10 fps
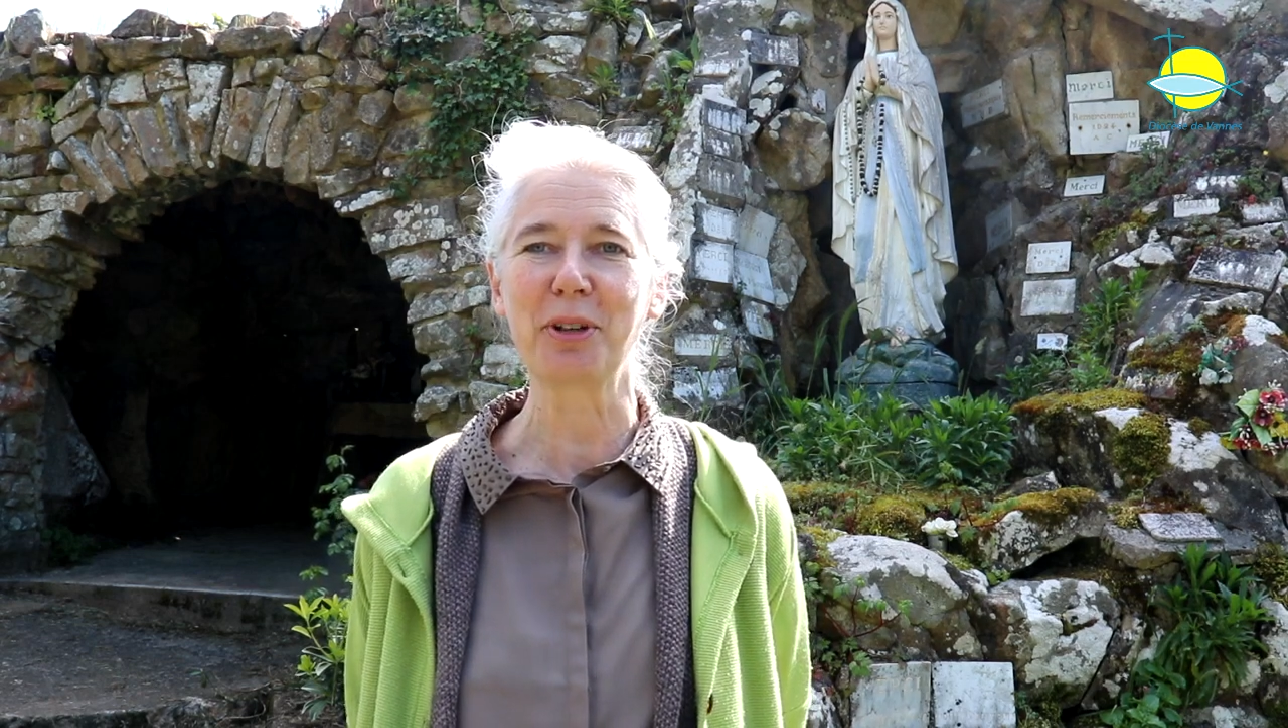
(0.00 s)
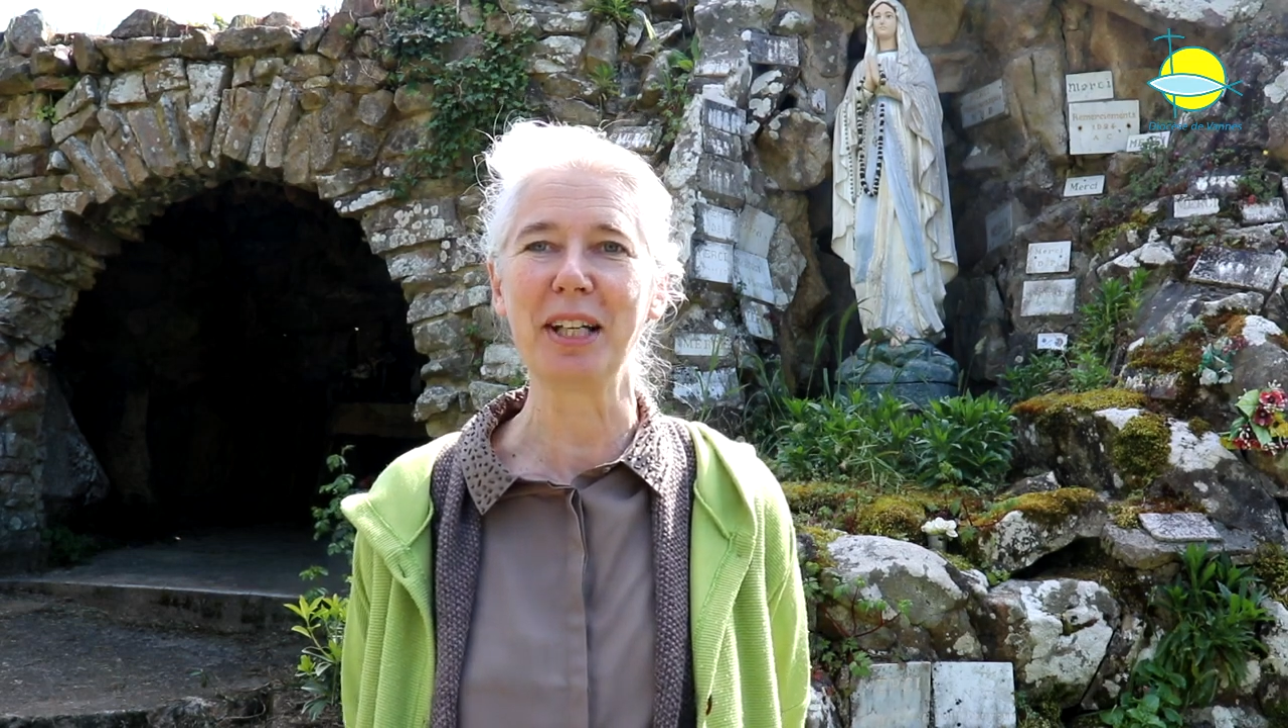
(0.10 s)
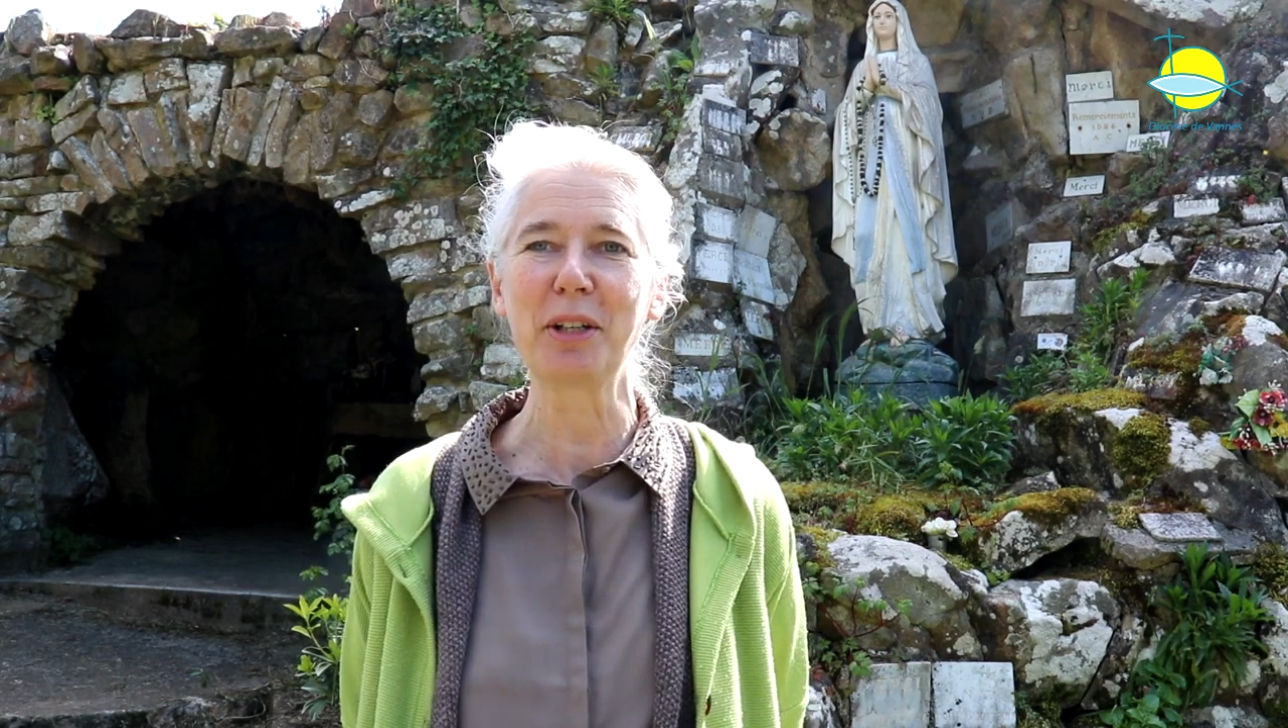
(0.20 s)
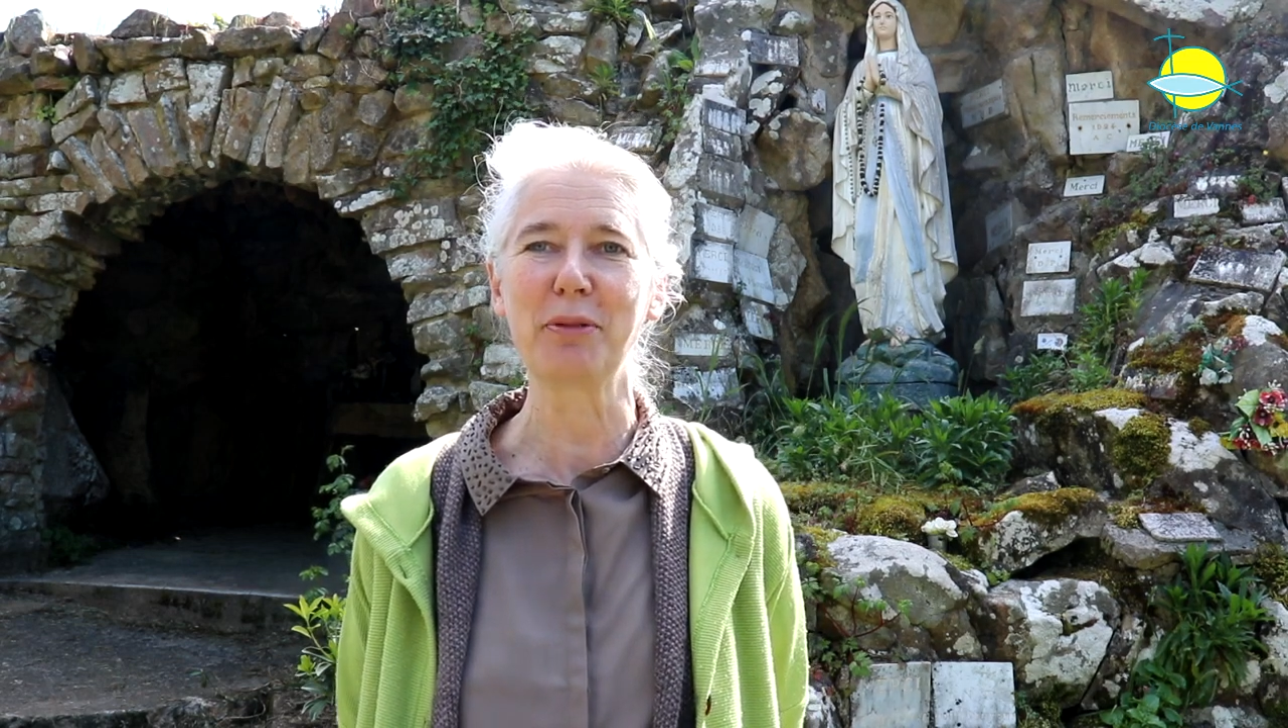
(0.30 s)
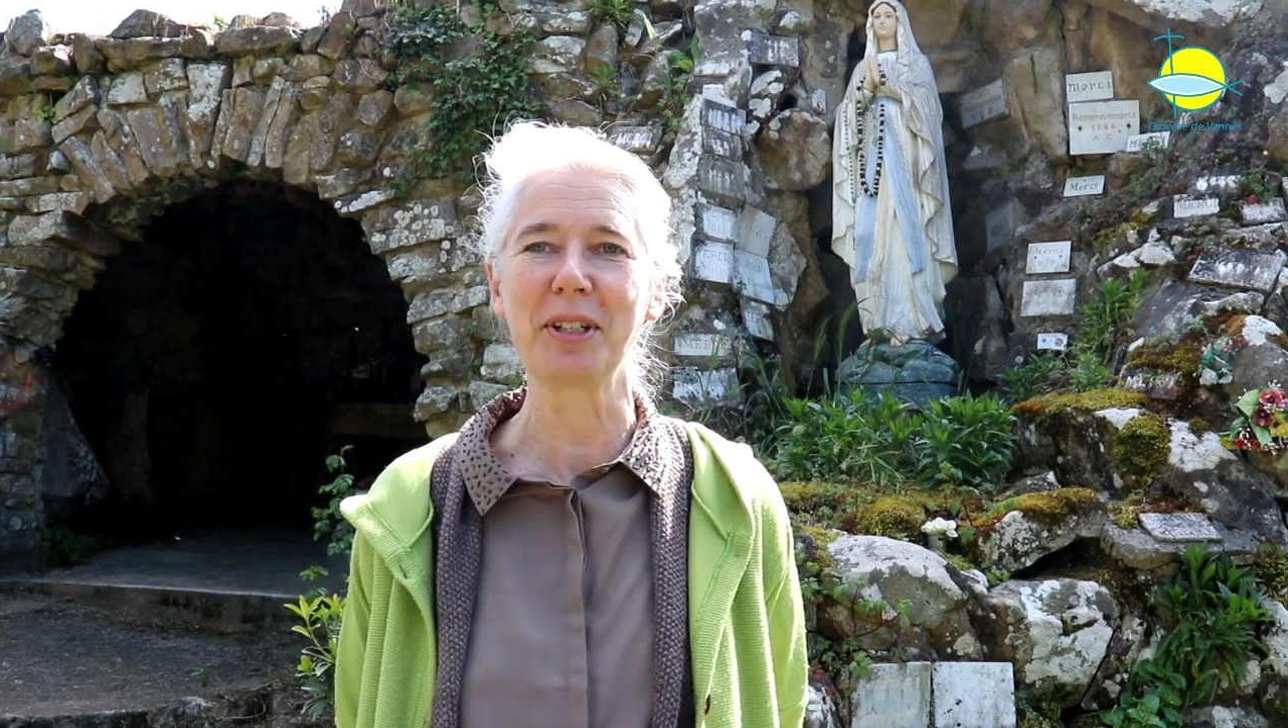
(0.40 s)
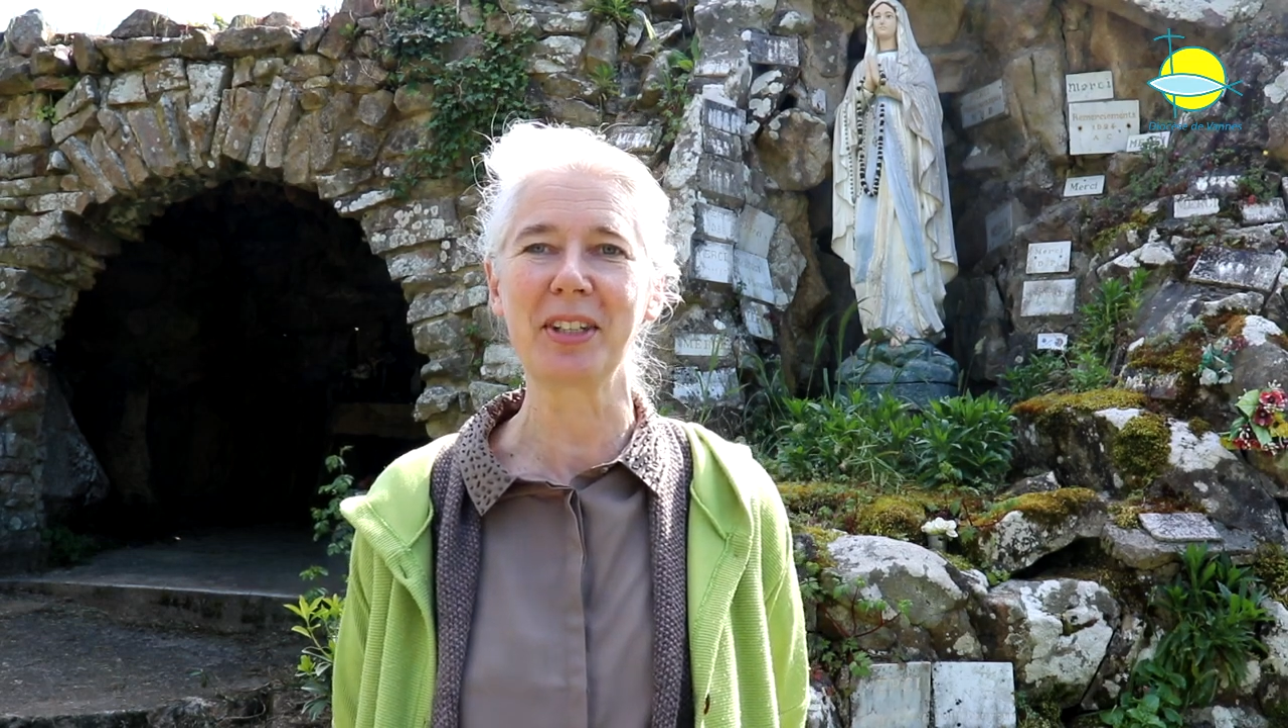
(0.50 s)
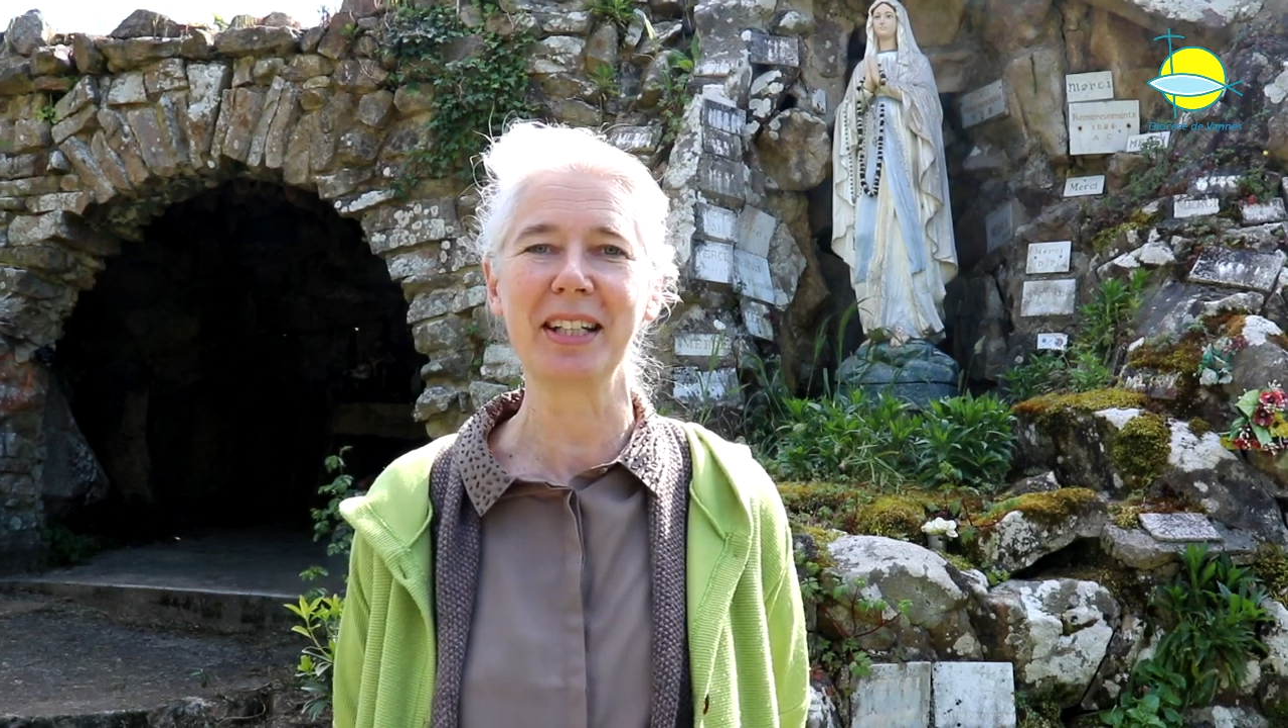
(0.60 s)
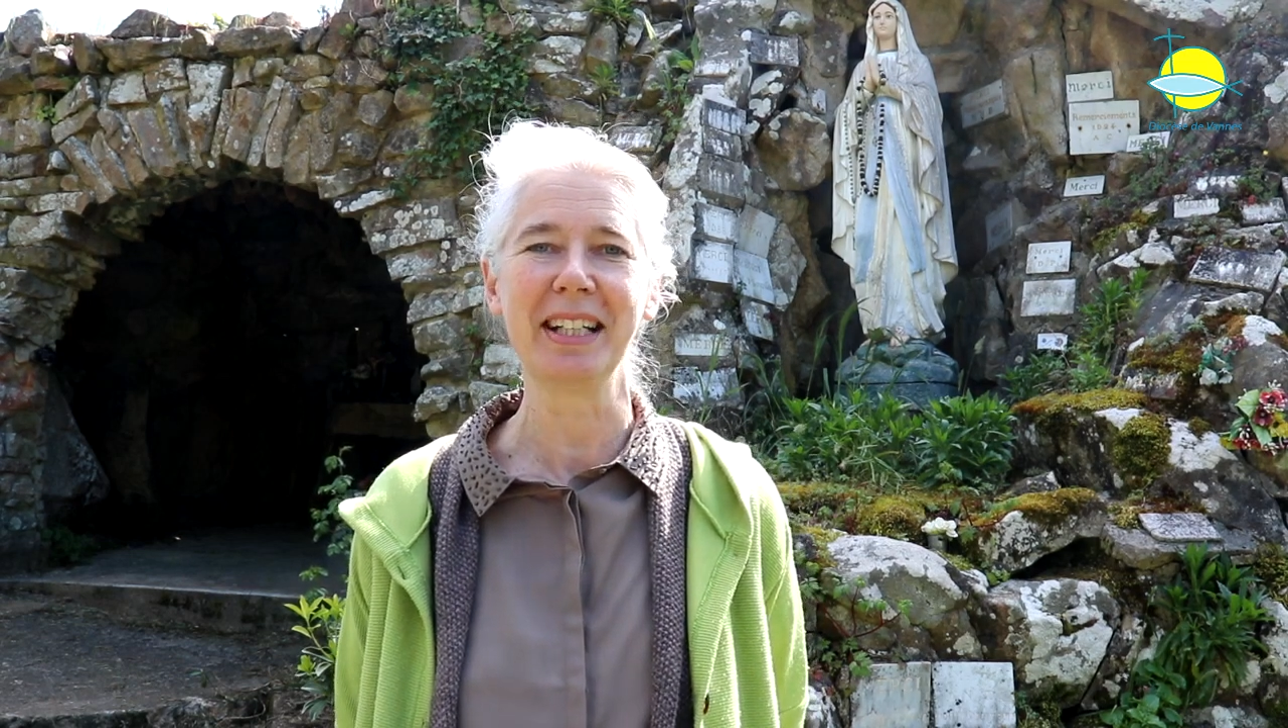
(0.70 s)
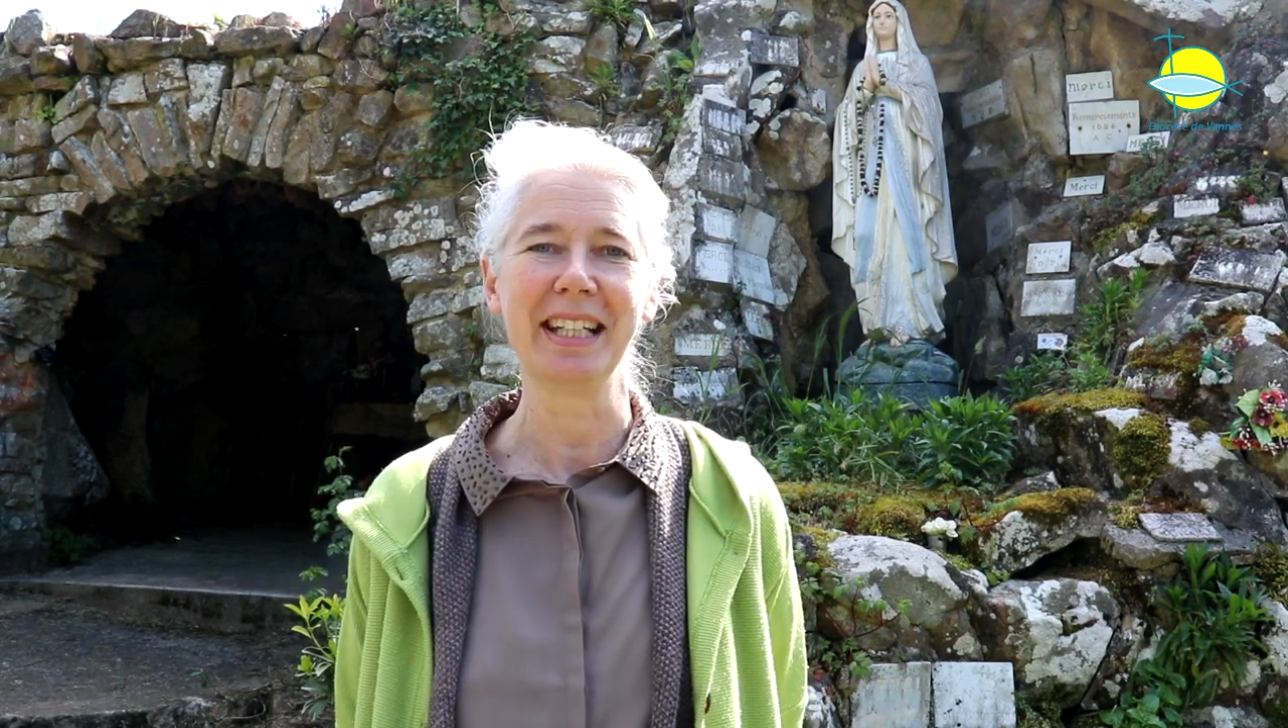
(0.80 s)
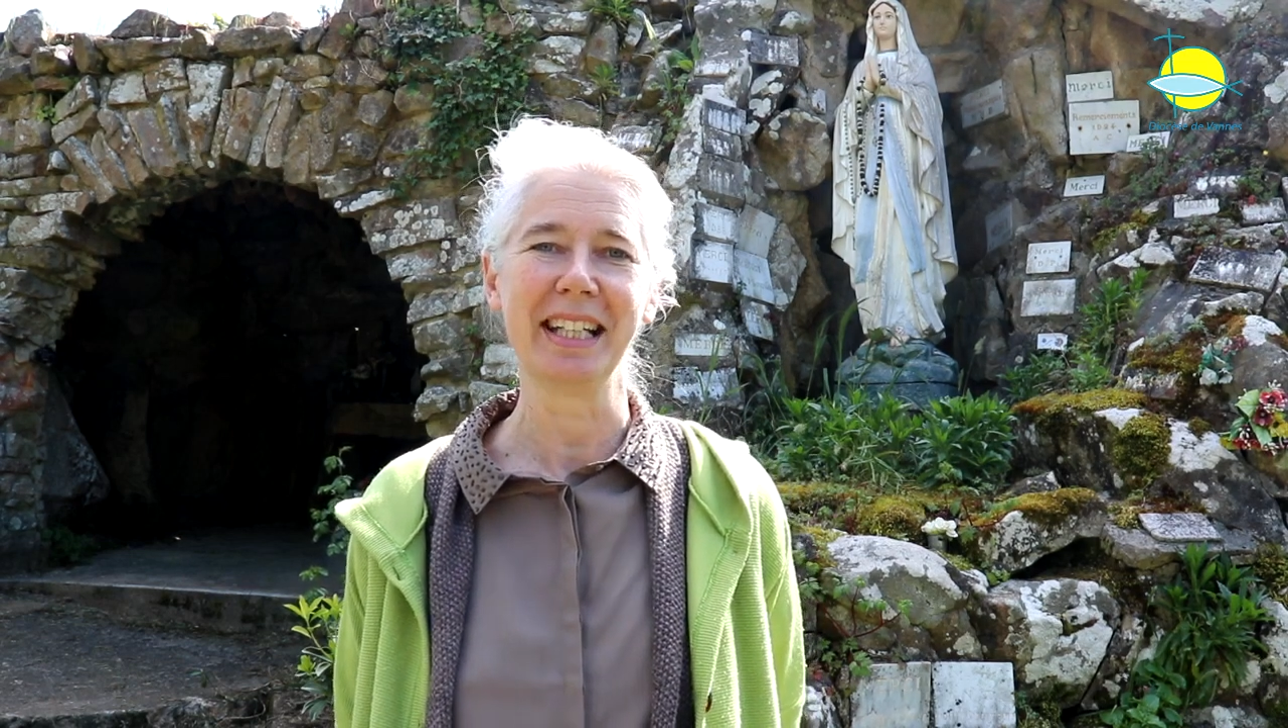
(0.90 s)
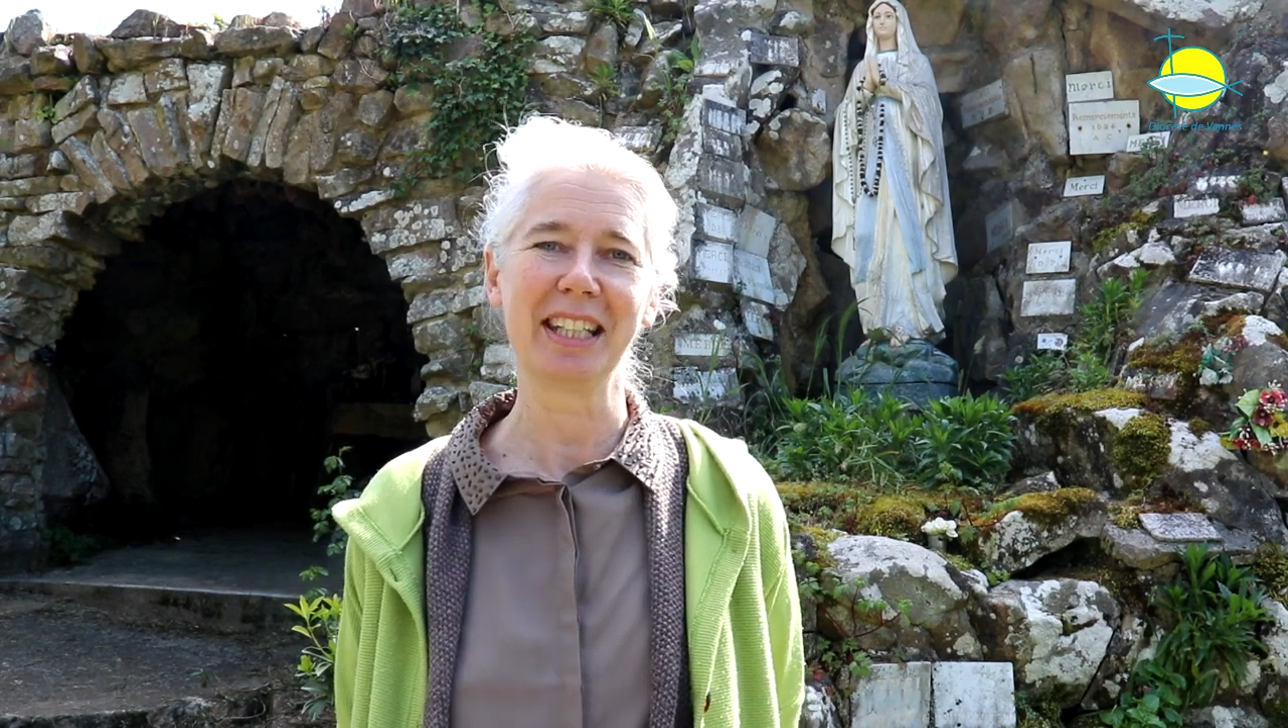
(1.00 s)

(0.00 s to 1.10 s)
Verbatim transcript: collègue voisin,